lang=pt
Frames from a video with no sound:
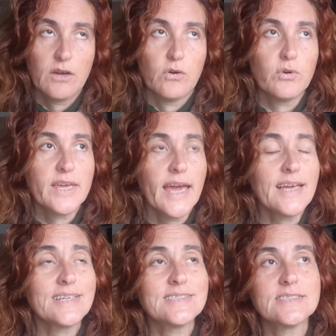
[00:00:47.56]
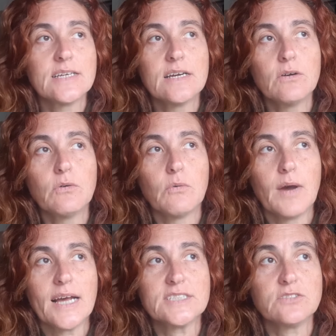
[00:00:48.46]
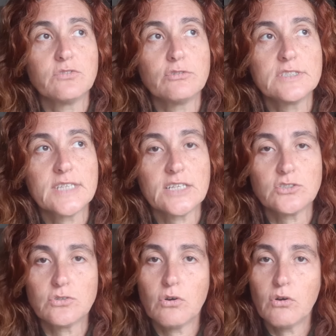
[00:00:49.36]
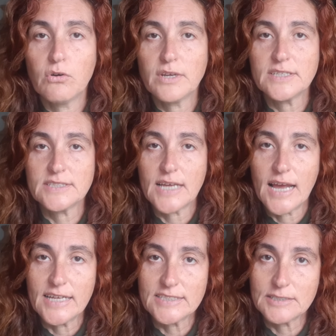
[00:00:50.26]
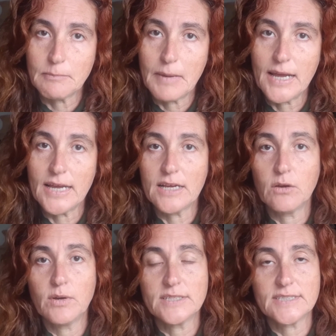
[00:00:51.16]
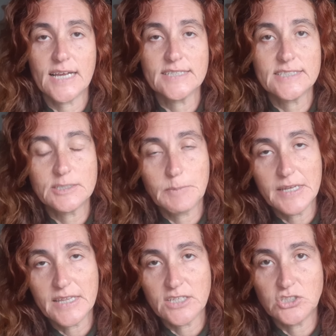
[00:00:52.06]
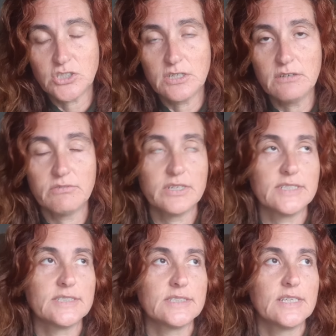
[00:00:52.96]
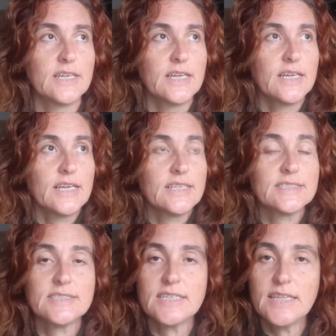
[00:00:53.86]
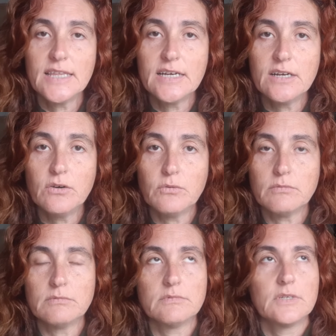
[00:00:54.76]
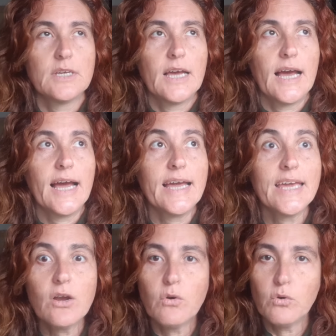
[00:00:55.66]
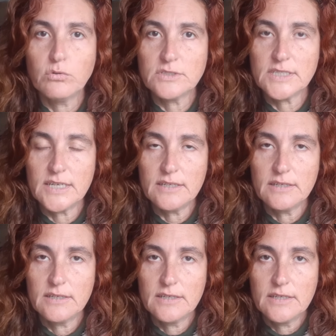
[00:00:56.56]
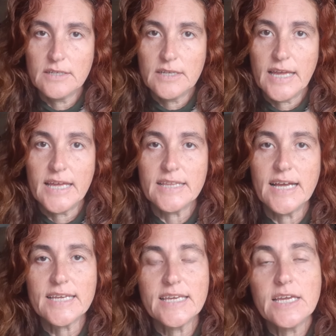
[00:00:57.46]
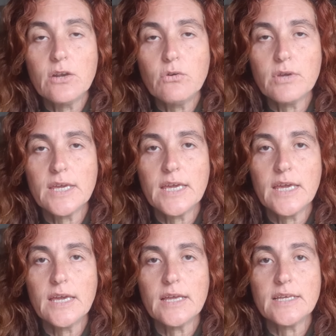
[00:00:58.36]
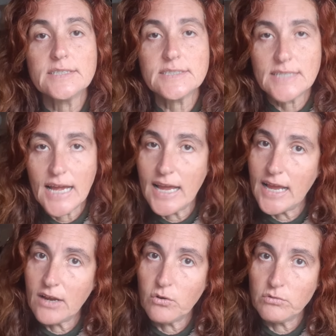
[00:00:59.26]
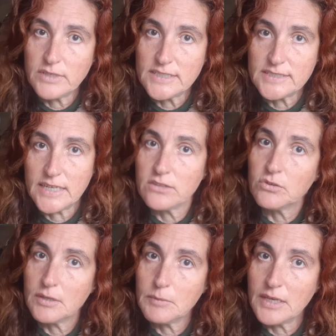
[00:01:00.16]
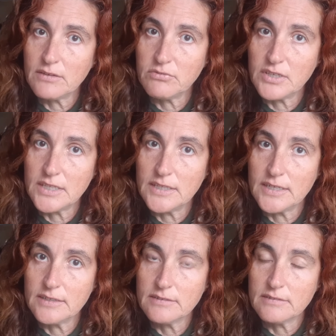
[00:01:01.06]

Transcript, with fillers: O que é que são as frustrações, as mágoas, as expectativas, se não a recusa é, daquilo que está acontecendo na minha vida